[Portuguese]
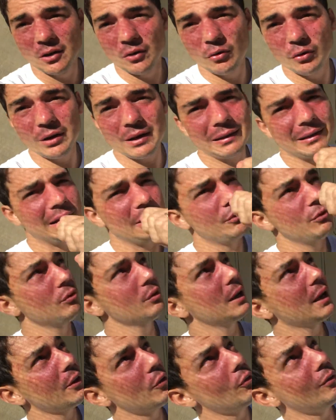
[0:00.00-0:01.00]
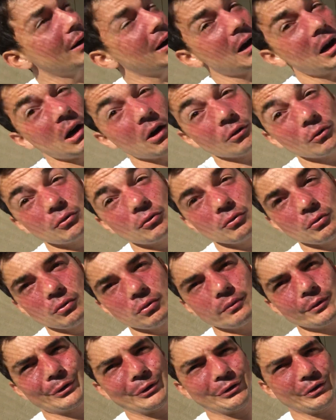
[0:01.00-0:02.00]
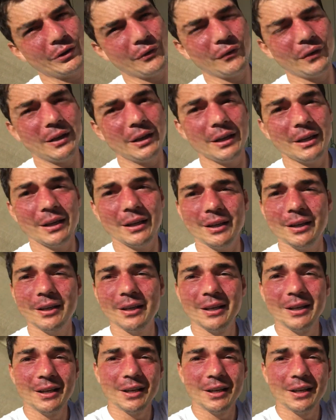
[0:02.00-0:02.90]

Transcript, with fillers: ou ela está num lugar no alto, é o que eu já falei,